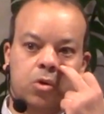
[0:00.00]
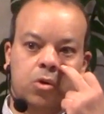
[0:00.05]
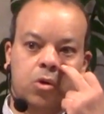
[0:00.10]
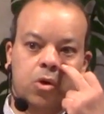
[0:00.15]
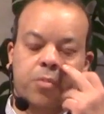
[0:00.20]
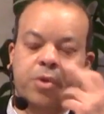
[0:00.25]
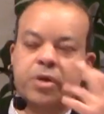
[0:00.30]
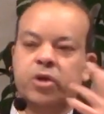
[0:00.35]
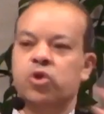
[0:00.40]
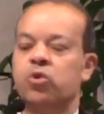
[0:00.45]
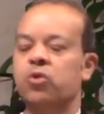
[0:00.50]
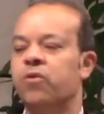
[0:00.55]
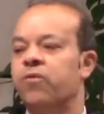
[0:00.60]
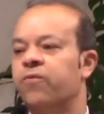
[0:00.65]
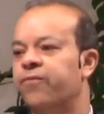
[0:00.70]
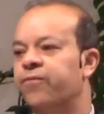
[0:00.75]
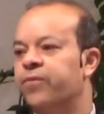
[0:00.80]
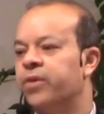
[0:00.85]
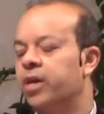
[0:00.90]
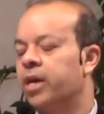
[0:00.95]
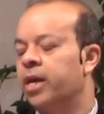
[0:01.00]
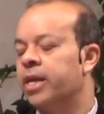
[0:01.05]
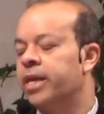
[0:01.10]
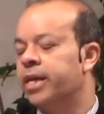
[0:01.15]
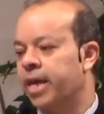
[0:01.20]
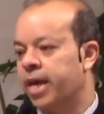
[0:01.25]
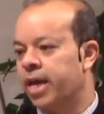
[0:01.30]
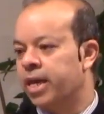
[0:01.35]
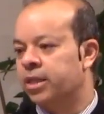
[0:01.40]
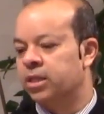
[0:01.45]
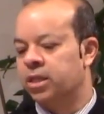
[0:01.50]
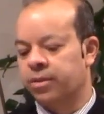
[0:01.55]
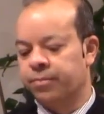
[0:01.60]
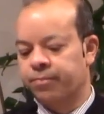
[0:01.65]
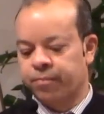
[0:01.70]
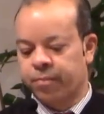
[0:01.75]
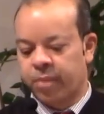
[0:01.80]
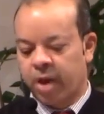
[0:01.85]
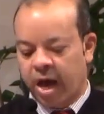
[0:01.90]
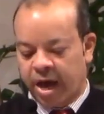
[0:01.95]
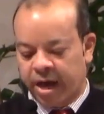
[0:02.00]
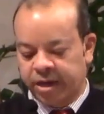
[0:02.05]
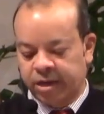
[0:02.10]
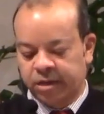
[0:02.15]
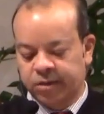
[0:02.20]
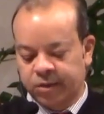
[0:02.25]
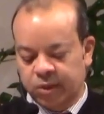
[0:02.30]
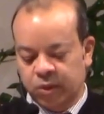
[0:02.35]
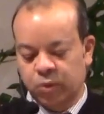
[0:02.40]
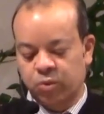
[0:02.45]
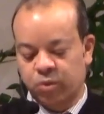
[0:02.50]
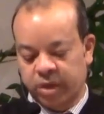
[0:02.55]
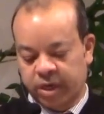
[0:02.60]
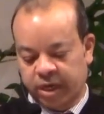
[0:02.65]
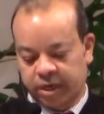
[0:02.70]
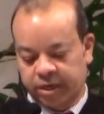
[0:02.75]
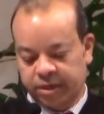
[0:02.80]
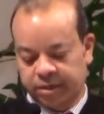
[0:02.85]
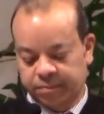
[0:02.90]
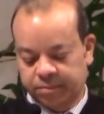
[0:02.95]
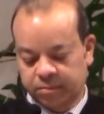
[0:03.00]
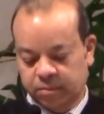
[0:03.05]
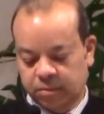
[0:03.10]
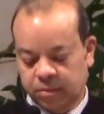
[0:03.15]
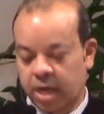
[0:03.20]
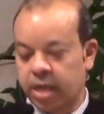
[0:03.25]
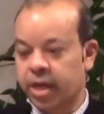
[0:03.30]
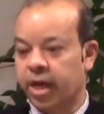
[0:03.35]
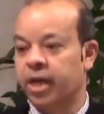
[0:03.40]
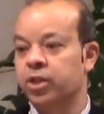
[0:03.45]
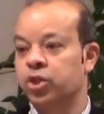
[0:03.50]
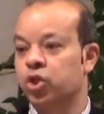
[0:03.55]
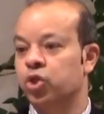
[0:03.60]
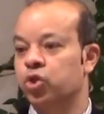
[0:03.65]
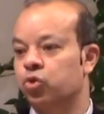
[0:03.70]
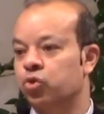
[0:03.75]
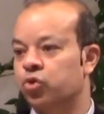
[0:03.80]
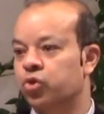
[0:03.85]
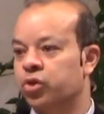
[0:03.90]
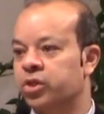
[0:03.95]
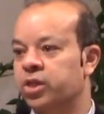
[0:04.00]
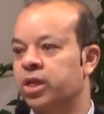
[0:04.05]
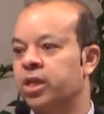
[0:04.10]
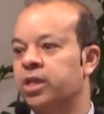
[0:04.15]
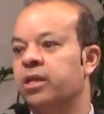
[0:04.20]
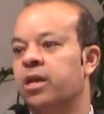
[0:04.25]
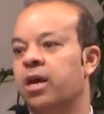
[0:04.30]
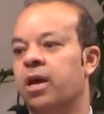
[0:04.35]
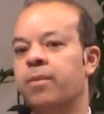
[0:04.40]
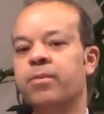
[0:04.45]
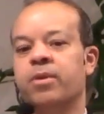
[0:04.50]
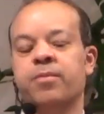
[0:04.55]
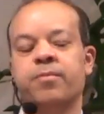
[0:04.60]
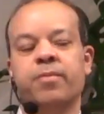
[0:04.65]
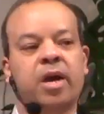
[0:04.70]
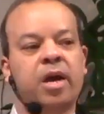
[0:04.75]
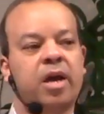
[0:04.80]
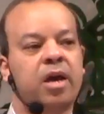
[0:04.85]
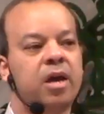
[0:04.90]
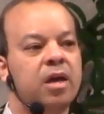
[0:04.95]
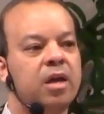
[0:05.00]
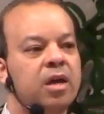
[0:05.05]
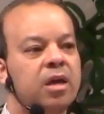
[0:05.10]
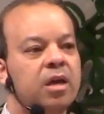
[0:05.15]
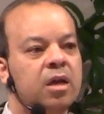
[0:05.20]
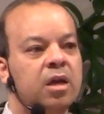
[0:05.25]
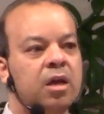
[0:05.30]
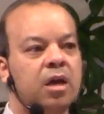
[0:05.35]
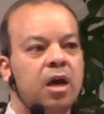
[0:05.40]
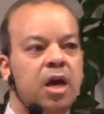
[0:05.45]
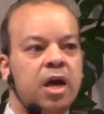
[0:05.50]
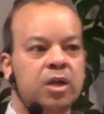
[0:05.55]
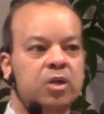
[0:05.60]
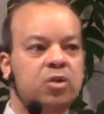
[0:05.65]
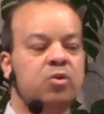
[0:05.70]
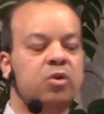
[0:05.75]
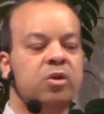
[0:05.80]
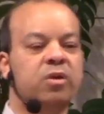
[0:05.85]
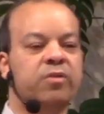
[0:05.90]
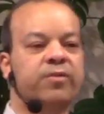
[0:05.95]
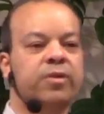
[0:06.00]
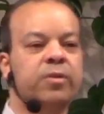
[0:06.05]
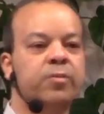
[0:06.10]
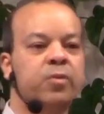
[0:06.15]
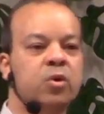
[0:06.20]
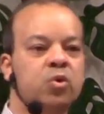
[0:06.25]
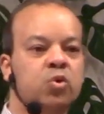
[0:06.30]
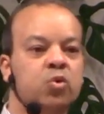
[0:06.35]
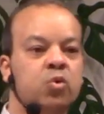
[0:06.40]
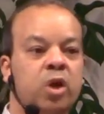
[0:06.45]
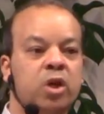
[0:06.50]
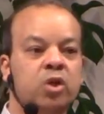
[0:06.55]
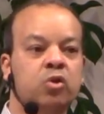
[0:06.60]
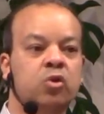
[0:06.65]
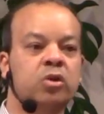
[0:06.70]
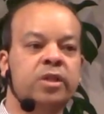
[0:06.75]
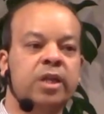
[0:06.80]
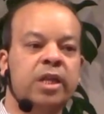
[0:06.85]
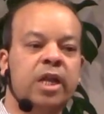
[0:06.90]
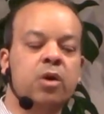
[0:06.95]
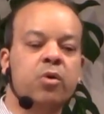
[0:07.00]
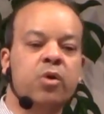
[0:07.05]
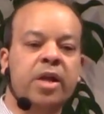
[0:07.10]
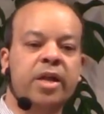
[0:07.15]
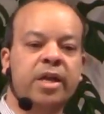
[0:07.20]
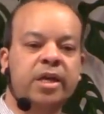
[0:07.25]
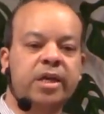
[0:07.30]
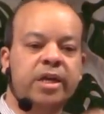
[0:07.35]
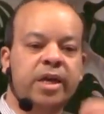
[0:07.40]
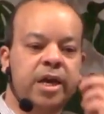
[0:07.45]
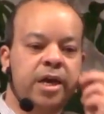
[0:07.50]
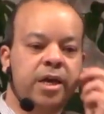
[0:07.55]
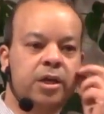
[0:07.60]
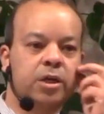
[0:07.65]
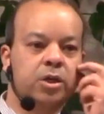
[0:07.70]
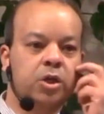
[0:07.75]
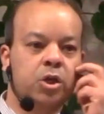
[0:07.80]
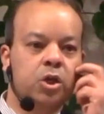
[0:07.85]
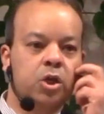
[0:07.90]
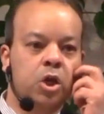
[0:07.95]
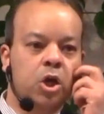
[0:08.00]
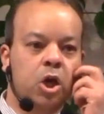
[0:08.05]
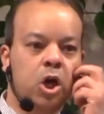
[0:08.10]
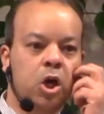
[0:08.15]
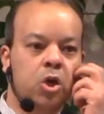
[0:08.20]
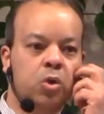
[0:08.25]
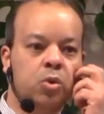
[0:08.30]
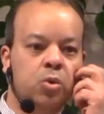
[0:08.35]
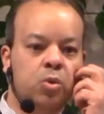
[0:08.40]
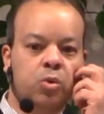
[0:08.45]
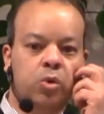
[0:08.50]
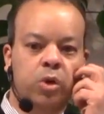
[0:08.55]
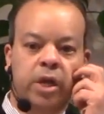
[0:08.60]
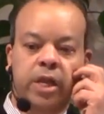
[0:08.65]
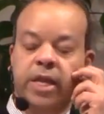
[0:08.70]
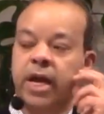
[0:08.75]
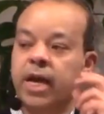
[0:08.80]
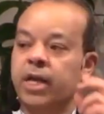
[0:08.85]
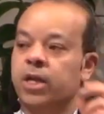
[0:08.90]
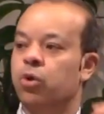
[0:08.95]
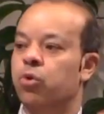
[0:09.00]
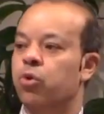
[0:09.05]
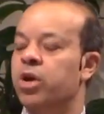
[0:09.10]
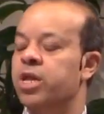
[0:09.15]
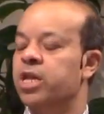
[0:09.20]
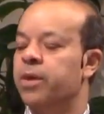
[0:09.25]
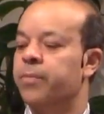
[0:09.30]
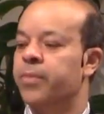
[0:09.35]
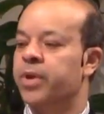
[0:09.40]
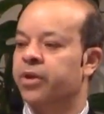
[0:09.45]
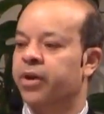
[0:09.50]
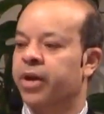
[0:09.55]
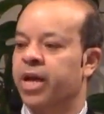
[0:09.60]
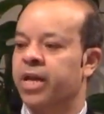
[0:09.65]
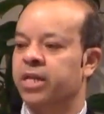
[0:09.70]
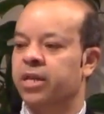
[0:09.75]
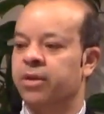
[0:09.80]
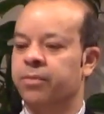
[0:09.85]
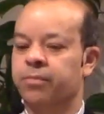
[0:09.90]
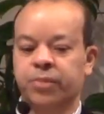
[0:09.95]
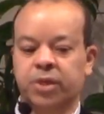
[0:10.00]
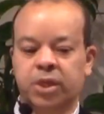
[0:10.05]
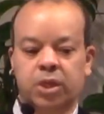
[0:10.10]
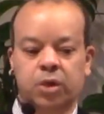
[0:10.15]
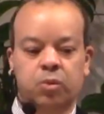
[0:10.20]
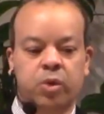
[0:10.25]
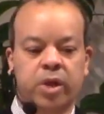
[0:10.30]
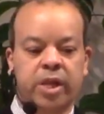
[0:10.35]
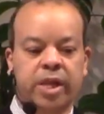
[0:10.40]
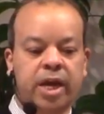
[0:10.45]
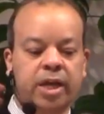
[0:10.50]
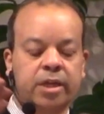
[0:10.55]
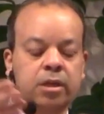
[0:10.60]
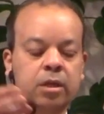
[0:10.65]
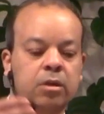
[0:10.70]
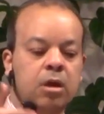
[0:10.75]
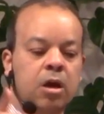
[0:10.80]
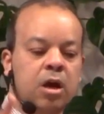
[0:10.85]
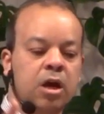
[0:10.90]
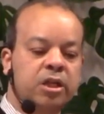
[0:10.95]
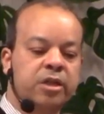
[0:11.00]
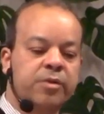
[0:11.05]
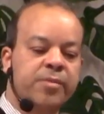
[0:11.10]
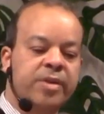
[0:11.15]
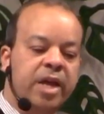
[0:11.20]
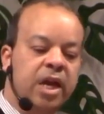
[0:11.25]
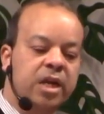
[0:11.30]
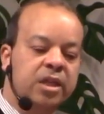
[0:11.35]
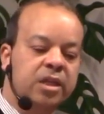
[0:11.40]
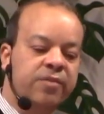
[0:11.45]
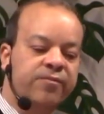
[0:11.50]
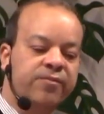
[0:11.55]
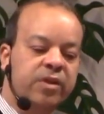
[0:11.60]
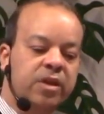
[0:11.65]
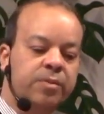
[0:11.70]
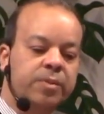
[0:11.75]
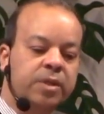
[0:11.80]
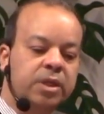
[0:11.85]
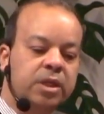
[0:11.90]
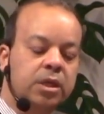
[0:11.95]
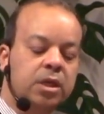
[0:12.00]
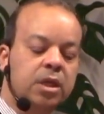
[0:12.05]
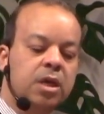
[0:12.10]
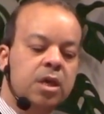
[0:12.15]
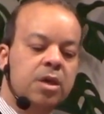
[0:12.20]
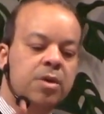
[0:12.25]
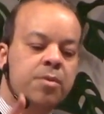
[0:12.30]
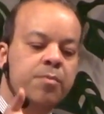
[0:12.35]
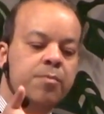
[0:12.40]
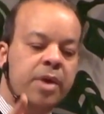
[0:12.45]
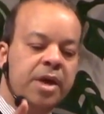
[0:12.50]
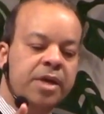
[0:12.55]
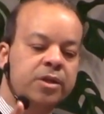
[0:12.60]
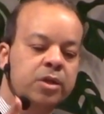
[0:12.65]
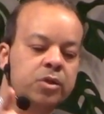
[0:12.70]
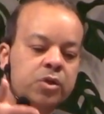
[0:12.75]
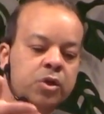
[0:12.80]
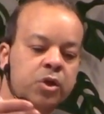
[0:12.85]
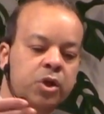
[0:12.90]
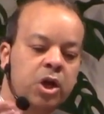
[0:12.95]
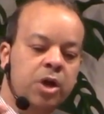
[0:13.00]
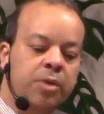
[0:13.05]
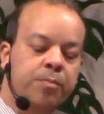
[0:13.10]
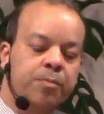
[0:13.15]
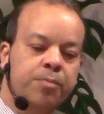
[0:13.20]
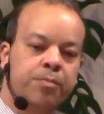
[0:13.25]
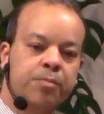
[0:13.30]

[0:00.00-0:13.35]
بنشوف الكاتب عايز يقول ايه انا عندي نقطتين قبل ما ادخل في الموضوع النقطه الاولانيه انه اللي احنا كنا بنرنم بيه واللي احنا النهارده بنحتفل بيه مائدة الرب